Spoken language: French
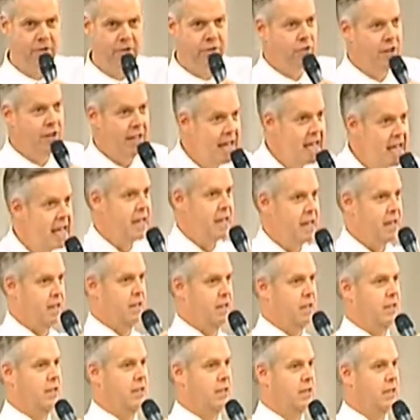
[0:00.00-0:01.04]
garder
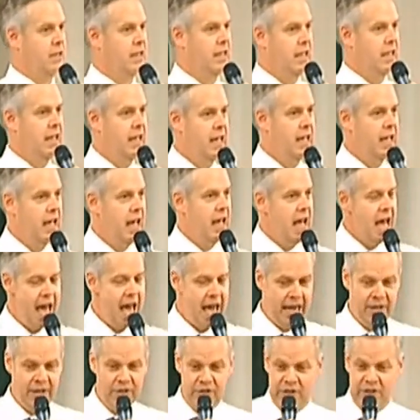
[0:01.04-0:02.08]
les, les loups
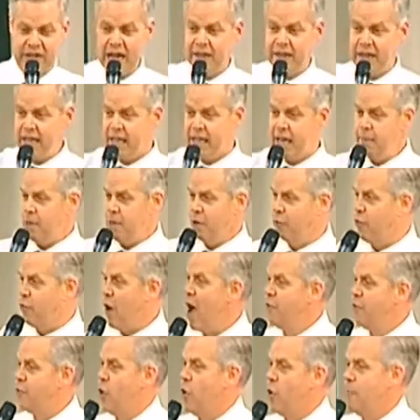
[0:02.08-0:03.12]
euh, à
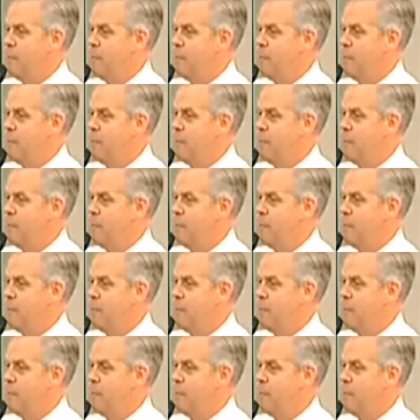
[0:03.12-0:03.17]
l'extérieur.